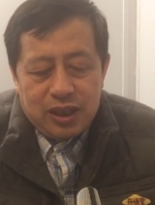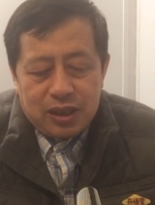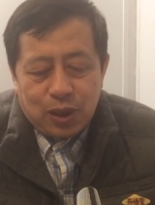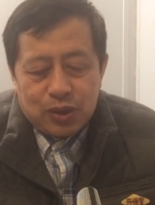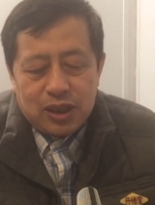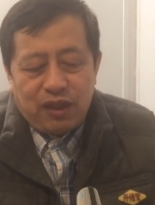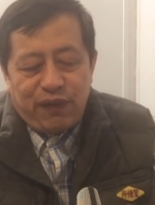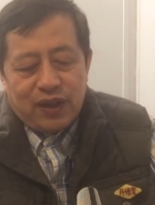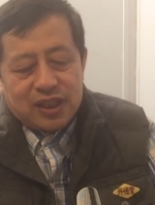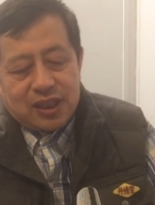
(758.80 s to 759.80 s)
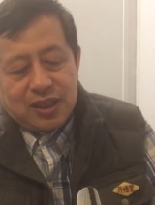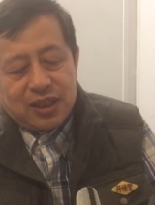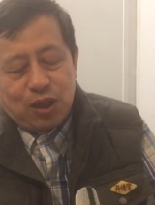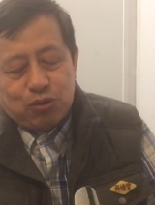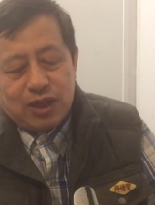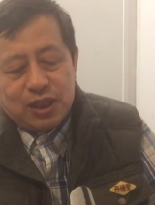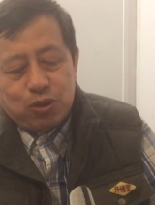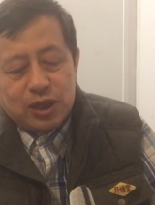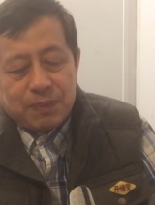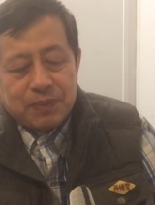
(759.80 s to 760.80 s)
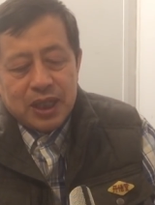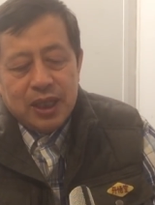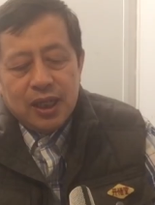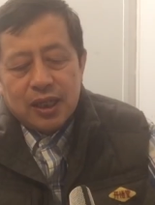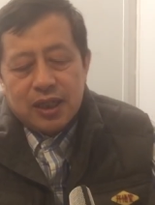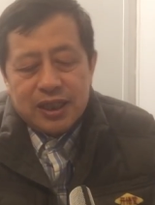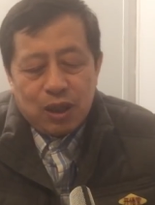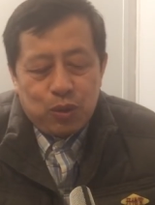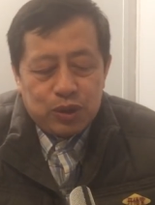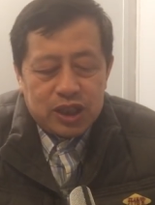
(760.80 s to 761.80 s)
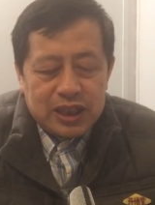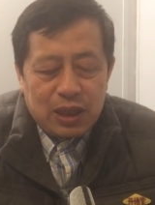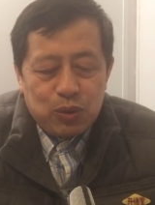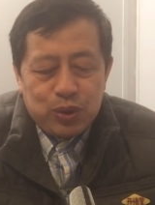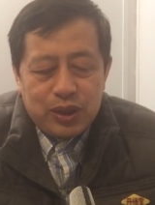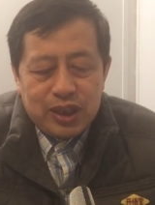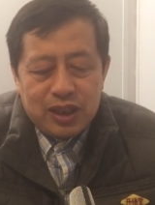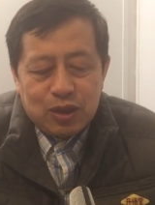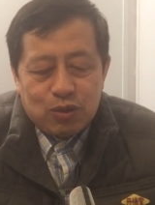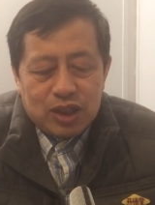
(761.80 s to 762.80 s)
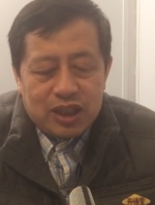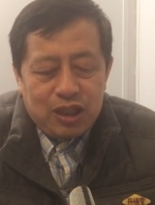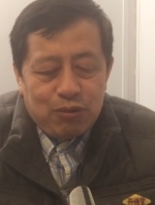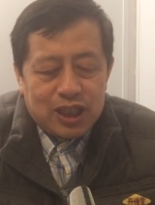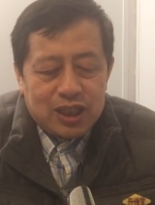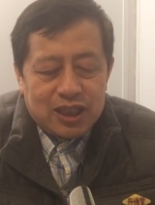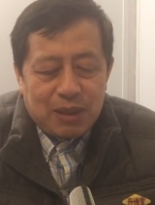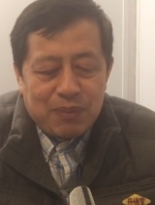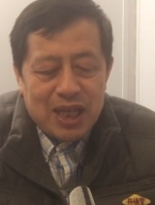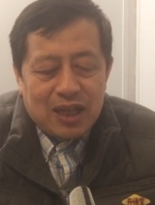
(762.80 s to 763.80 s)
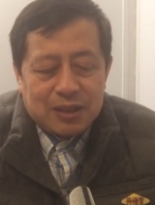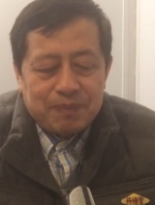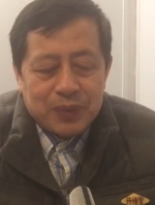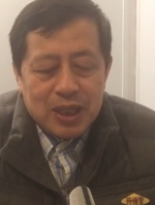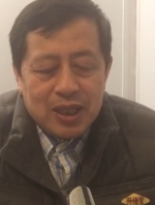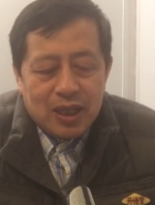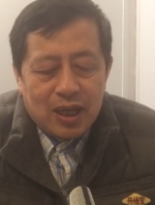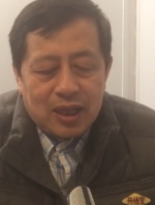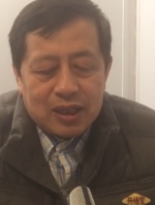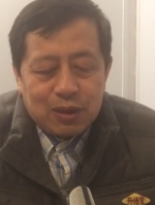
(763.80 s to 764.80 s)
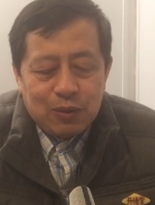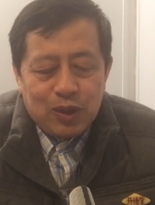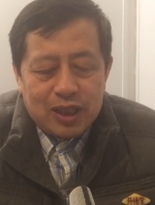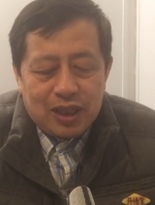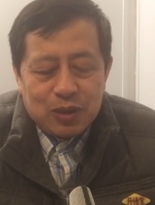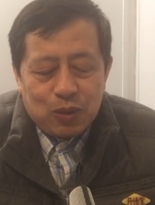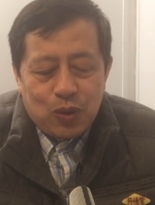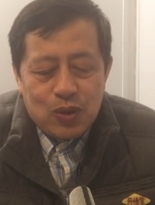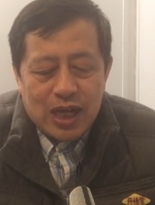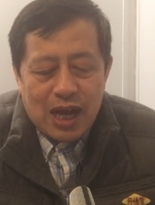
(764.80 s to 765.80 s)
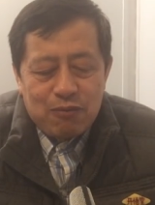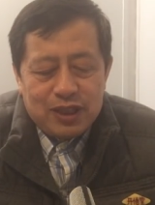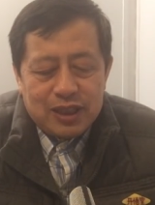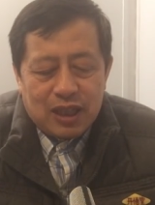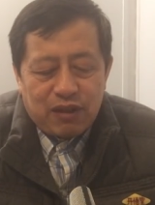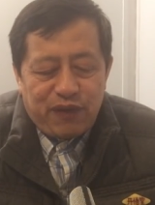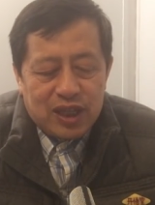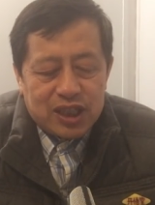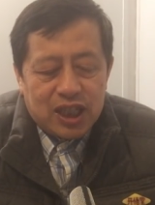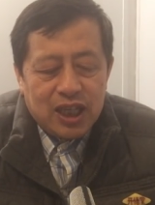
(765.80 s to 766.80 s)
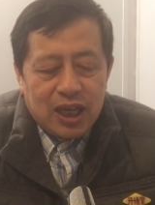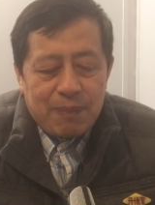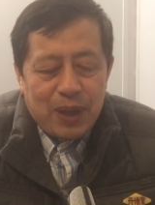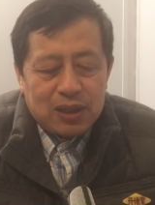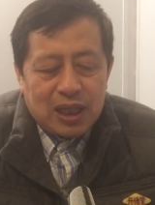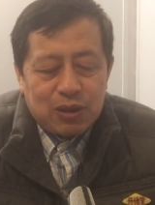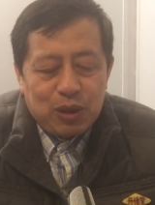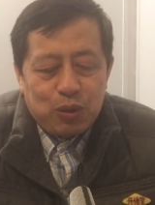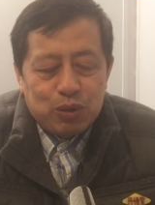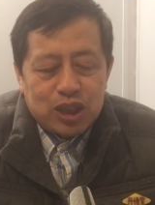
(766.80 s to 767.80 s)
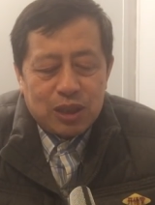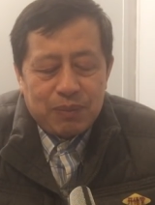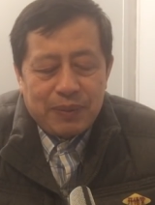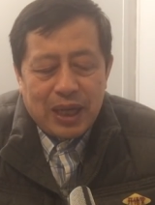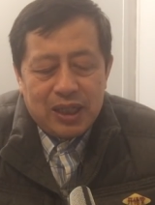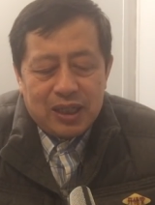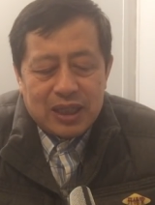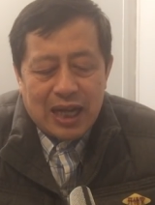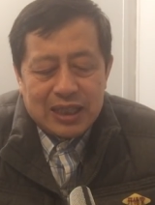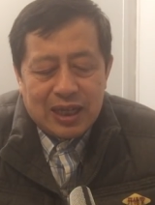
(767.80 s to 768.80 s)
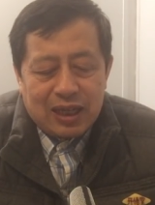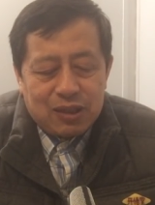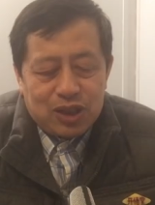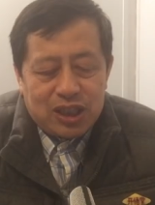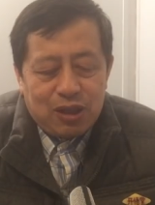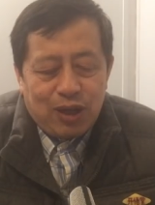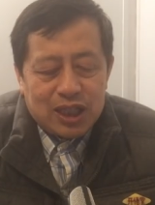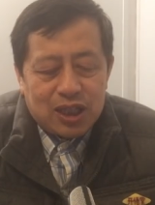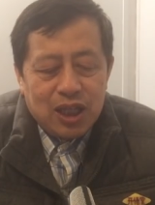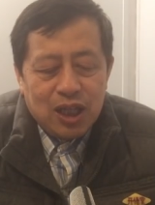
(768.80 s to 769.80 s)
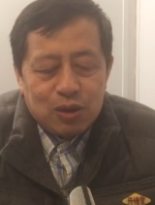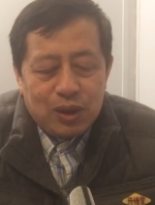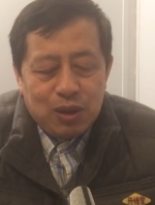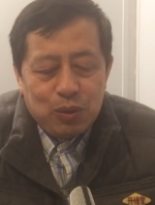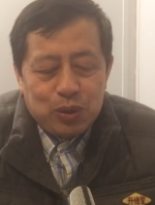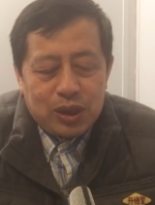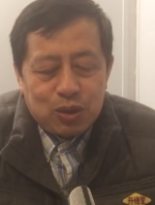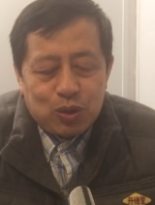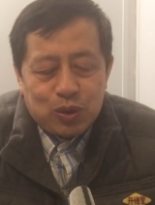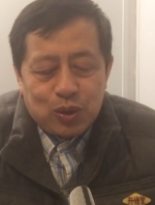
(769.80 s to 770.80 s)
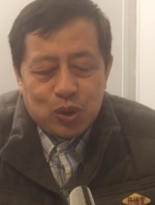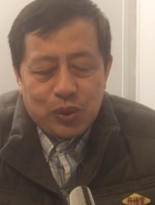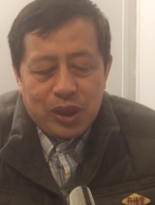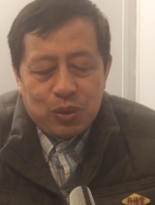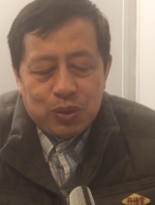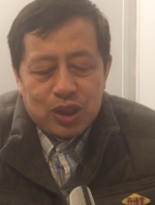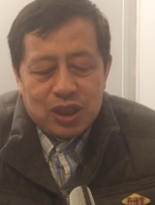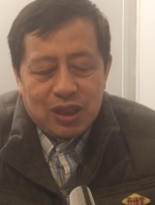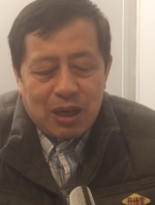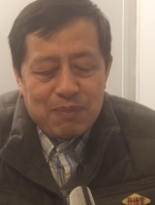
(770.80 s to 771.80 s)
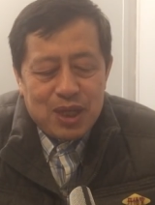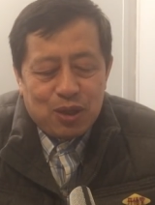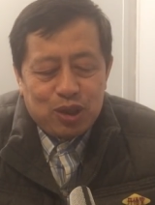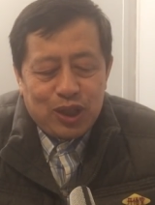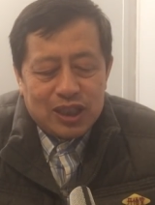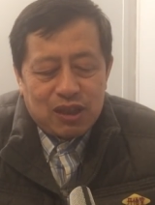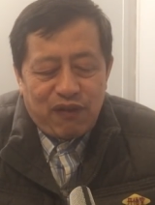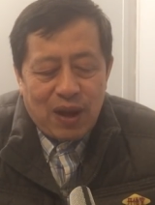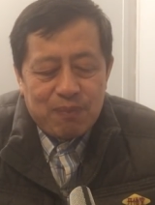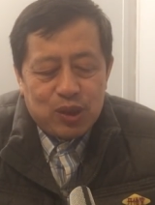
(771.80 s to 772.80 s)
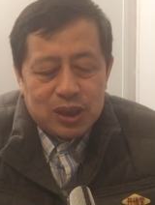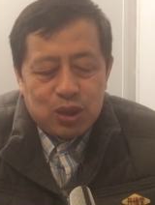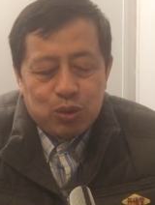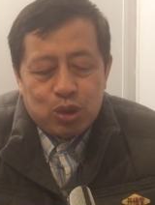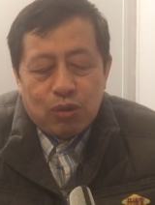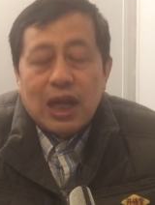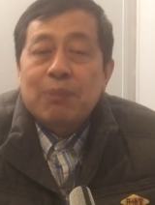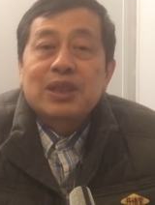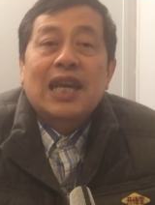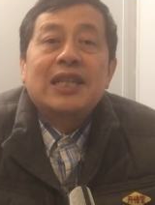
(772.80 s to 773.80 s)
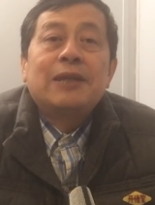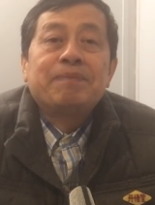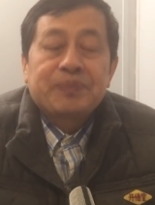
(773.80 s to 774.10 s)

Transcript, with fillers: 都是以讽刺的角度来说的，可见胡适在鲁迅心中的地位是怎么样的啊？他通过各种公开文章的方式来表达对胡适的不满，令大家感到奇怪的是，对于鲁迅所作所为，胡适竟然没有选择反驳，似乎从来不在意，